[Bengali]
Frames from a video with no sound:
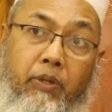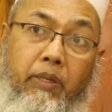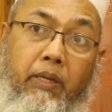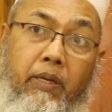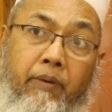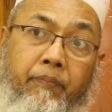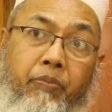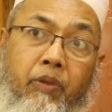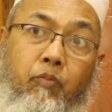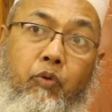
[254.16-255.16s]
প্রতিদিনই
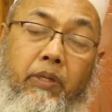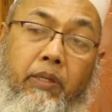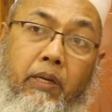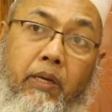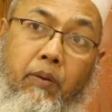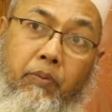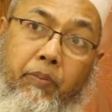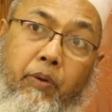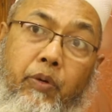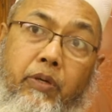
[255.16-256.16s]
প্রতিদিনই কাপড়
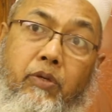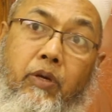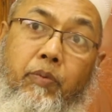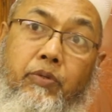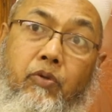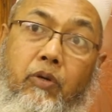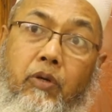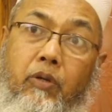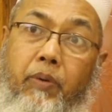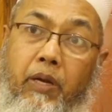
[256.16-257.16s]
ব্যবহার্য কাপড়
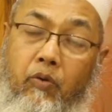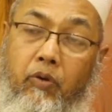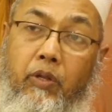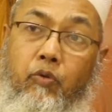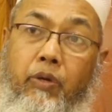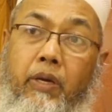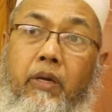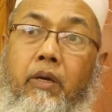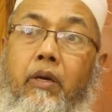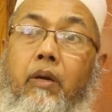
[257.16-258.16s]
চোপড়গুলো ভালো করে ধুয়ে
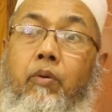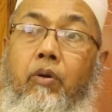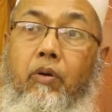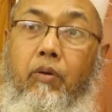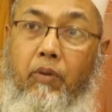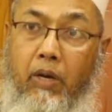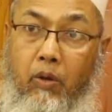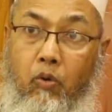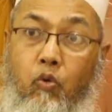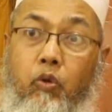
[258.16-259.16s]
এবং
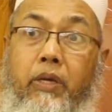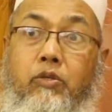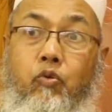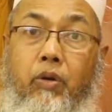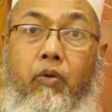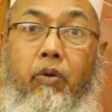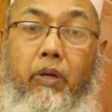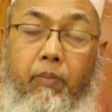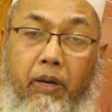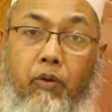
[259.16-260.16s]
রোদে শুকানো
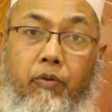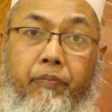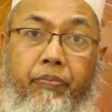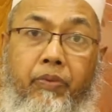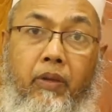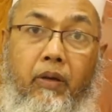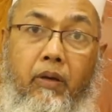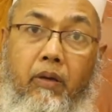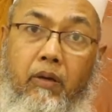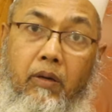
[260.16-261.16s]
এটা ভালো
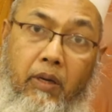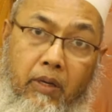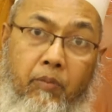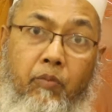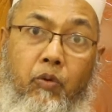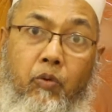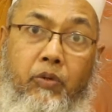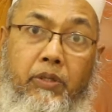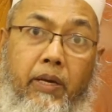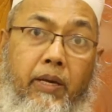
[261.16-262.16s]
এটা আমি বলবো
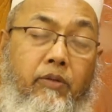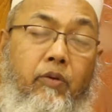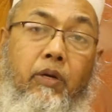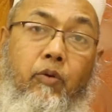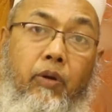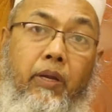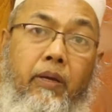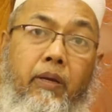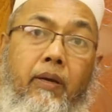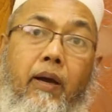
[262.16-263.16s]
যে একজনের হলে
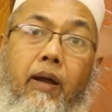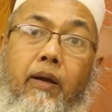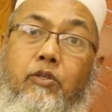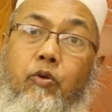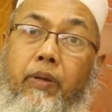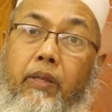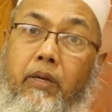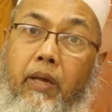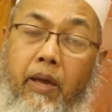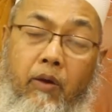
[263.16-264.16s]
আর সবাই তার
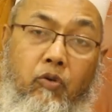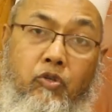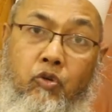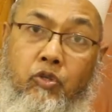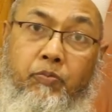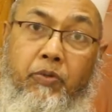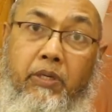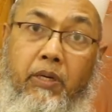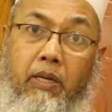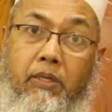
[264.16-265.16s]
এক হলো
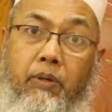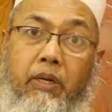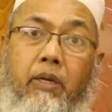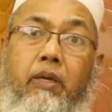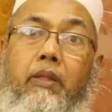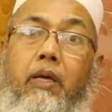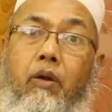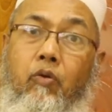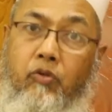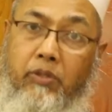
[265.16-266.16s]
সংস্পর্শে না যাওয়া তার
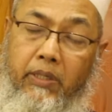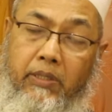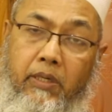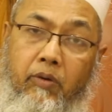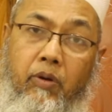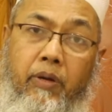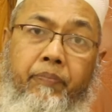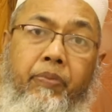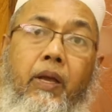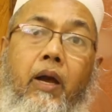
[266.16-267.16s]
হলো চিকিৎসা করা
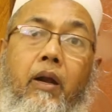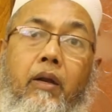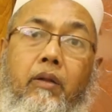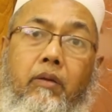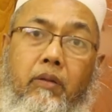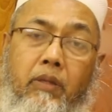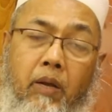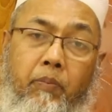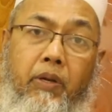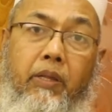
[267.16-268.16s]
আর
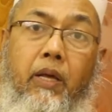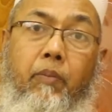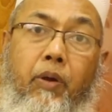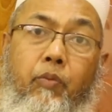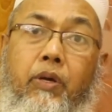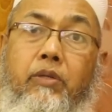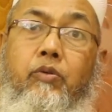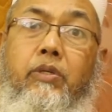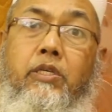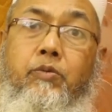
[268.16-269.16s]
তারপরে তার ব্যবহার্য
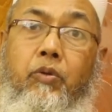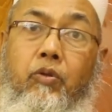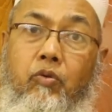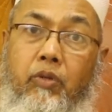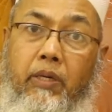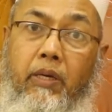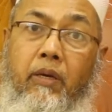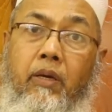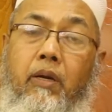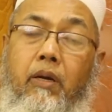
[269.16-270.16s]
জিনিসপত্র থেকে
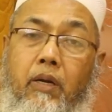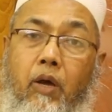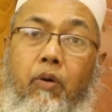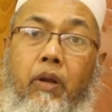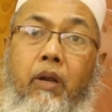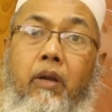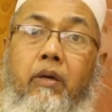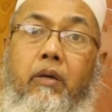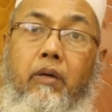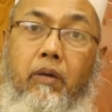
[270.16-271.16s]
টাওয়েল
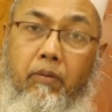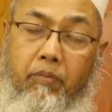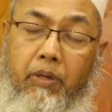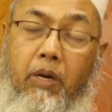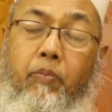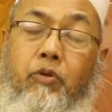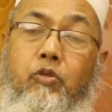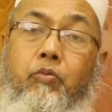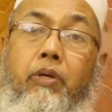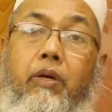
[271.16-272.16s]
কাপড়
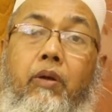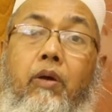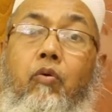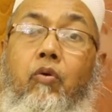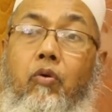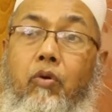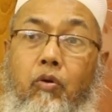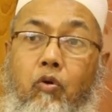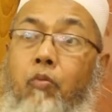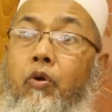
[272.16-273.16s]
চোপড় এগুলো অন্য
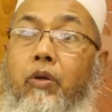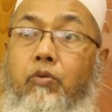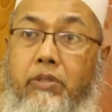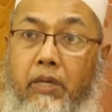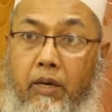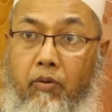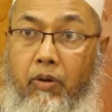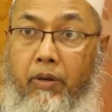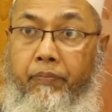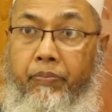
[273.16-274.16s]
কমন ইউজ না করা